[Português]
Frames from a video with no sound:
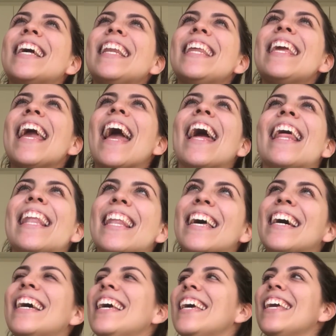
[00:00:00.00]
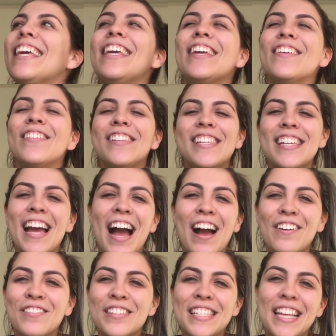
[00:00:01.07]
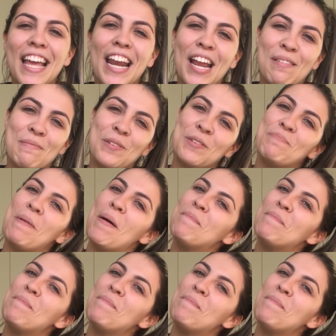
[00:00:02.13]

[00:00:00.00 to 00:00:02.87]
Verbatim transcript: Daniela e o Thiago seremos